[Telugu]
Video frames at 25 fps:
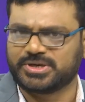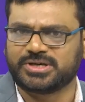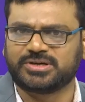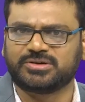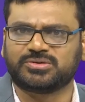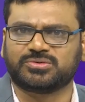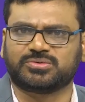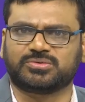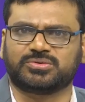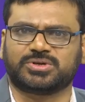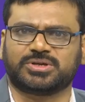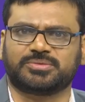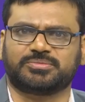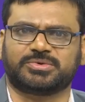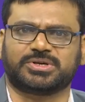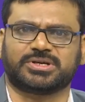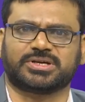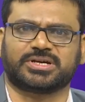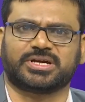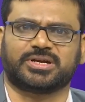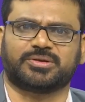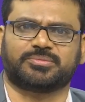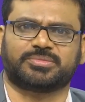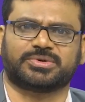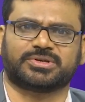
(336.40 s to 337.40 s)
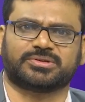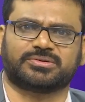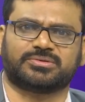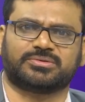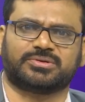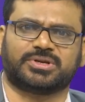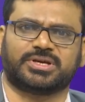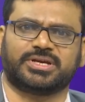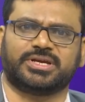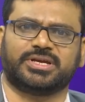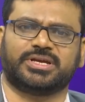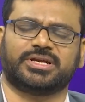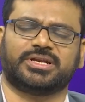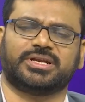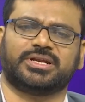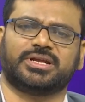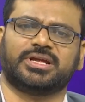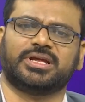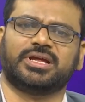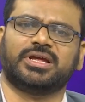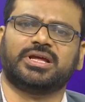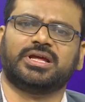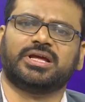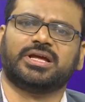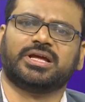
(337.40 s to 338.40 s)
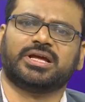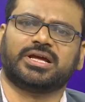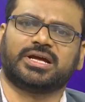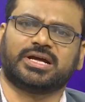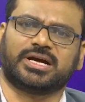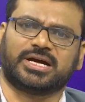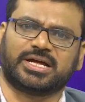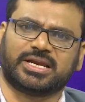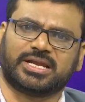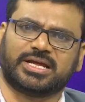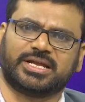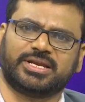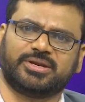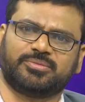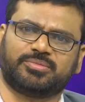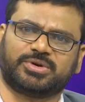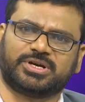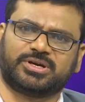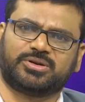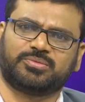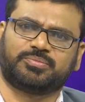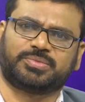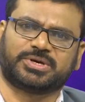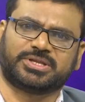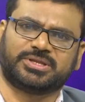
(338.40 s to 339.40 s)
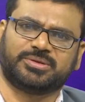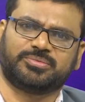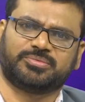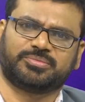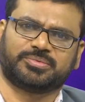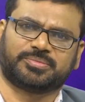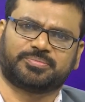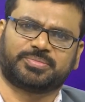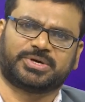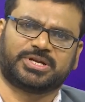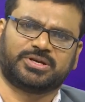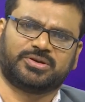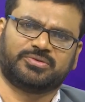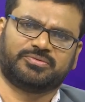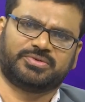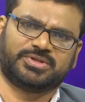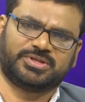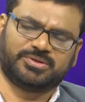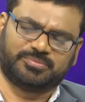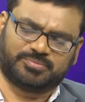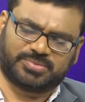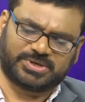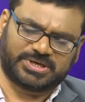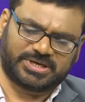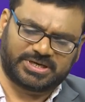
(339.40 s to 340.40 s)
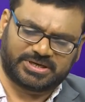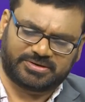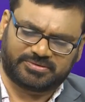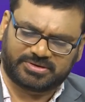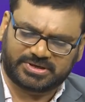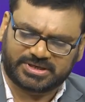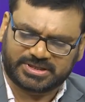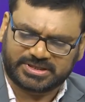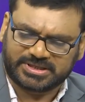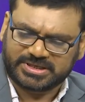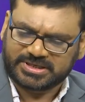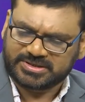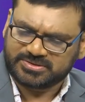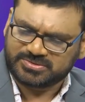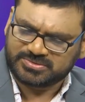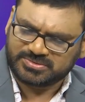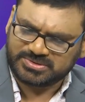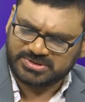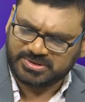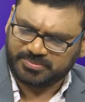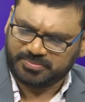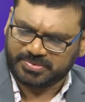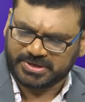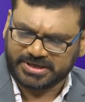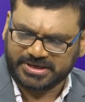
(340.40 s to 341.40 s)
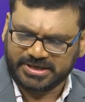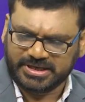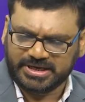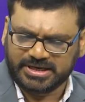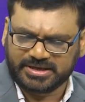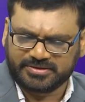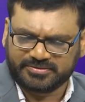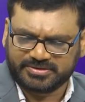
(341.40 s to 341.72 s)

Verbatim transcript: రెండు కూడా మనకు కనపడుతున్నాయి అని కాలాన్ని బట్టి పది పన్ను విధింపు అన్నటువంటి దాన్ని చూస్తే పన్ను ఎలా